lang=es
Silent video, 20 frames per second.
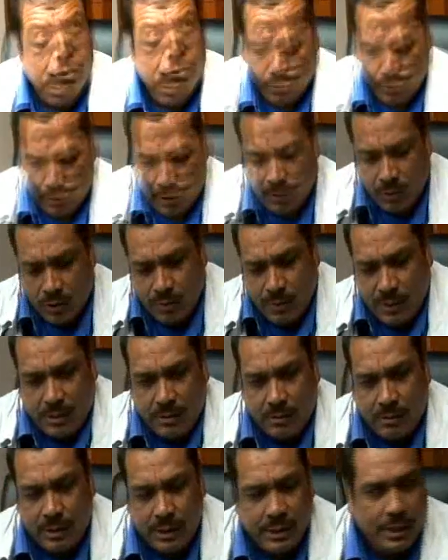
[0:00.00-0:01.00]
Hemos
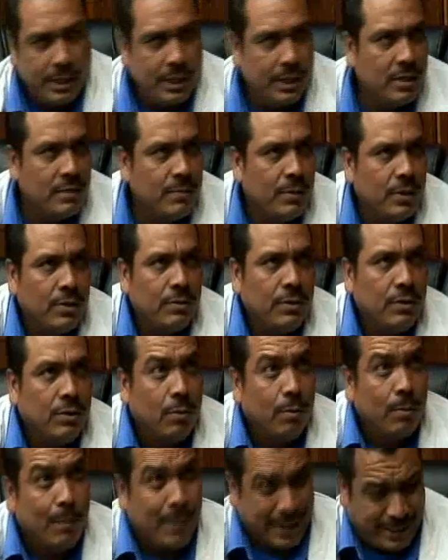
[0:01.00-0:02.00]
visto que sí ha
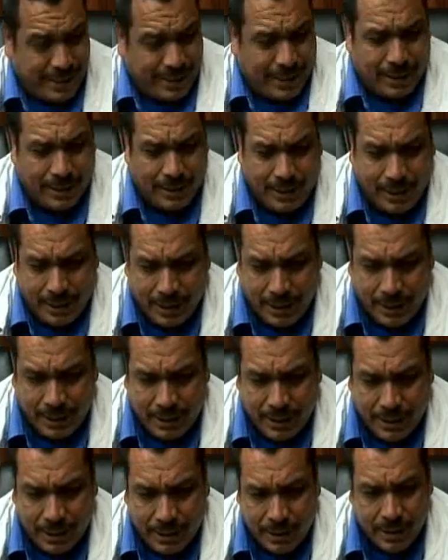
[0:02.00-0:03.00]
disminuido bastante
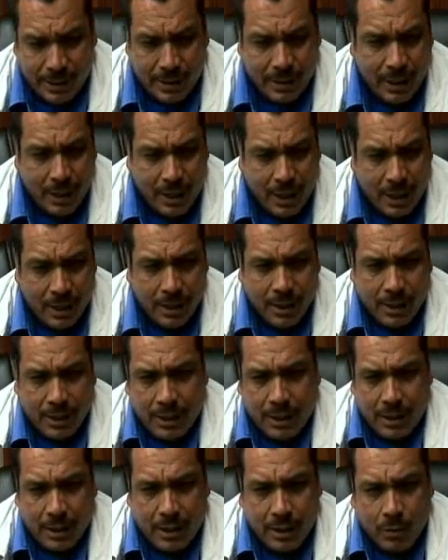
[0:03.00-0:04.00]
este,
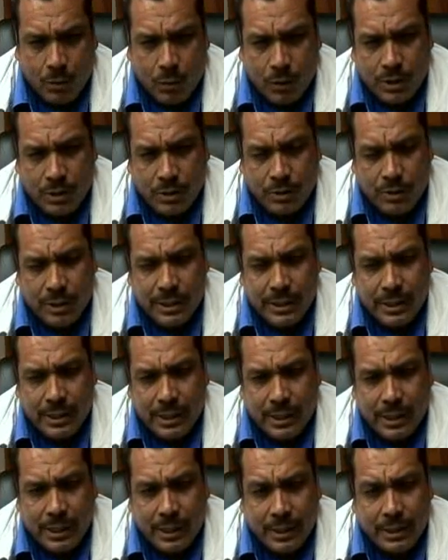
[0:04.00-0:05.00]
eh, en cuestiones de
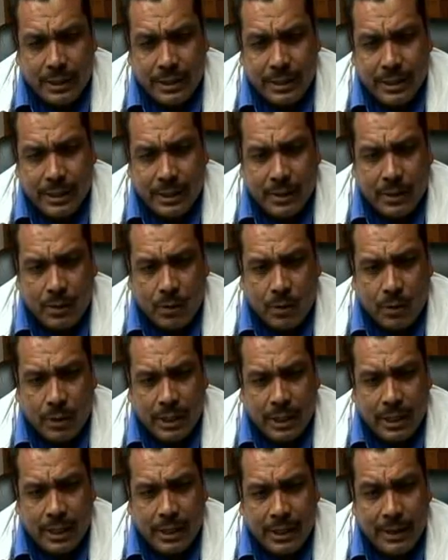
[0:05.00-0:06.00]
que antes el, lo que
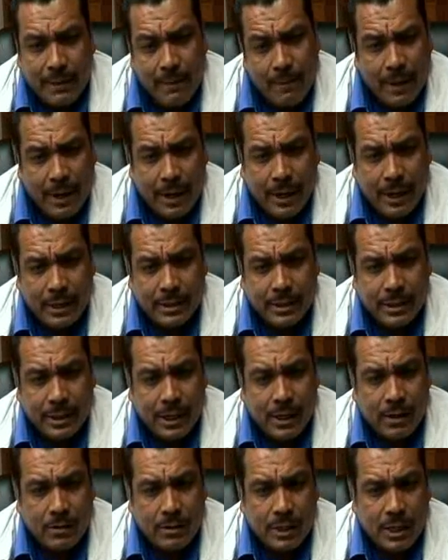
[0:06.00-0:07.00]
era Dren Barajas y
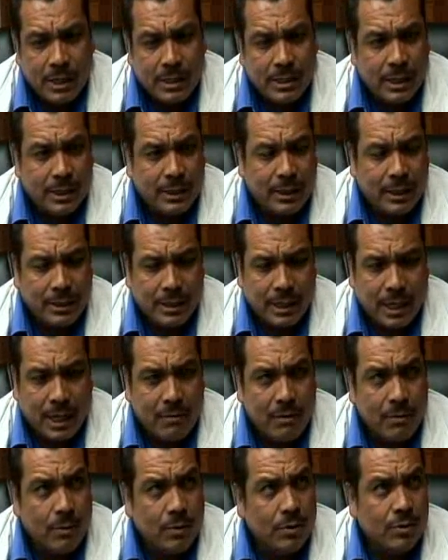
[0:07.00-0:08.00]
Carlos Salazar
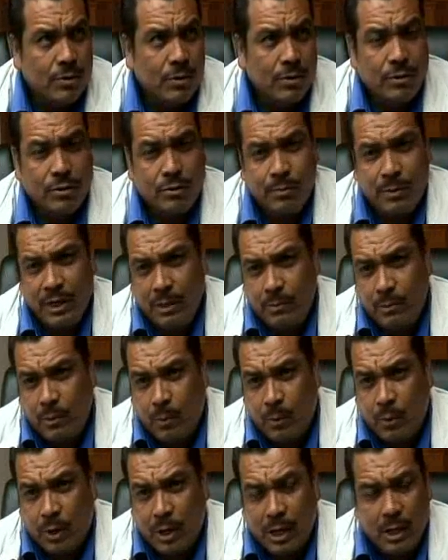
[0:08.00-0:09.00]
sacábamos nosotros mínimo
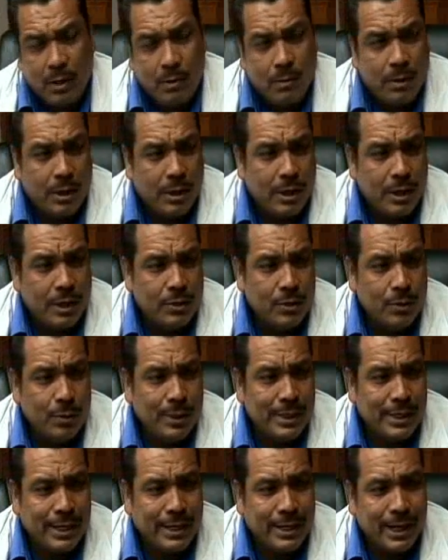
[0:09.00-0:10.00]
por cada una de las
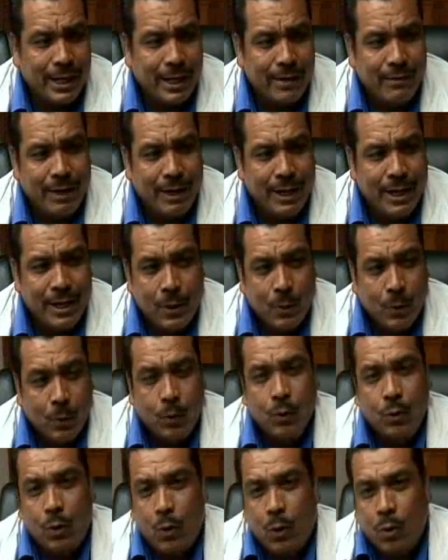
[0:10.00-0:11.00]
lluvias que llegaba
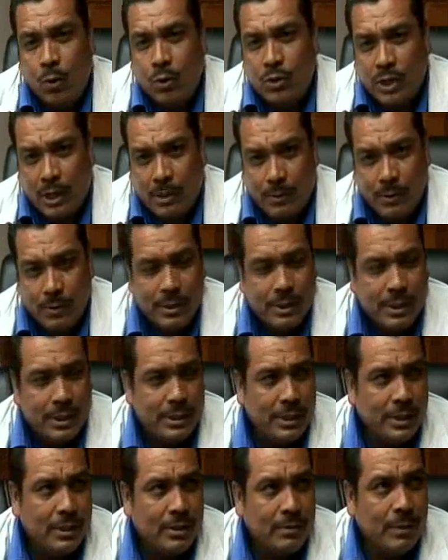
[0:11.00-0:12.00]
uno o dos camiones de
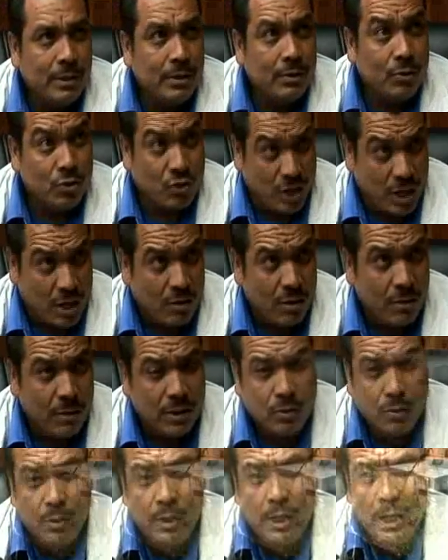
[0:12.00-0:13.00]
siete metros lleno de
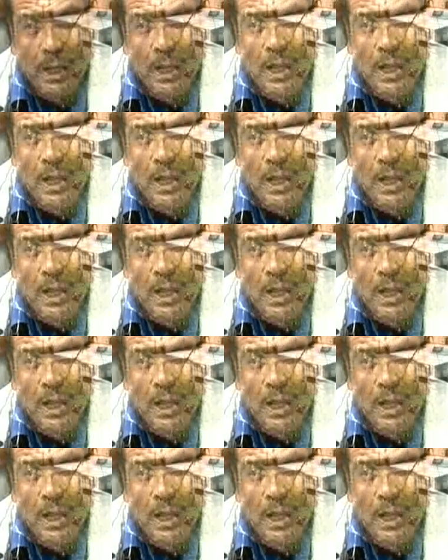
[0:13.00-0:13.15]
basura.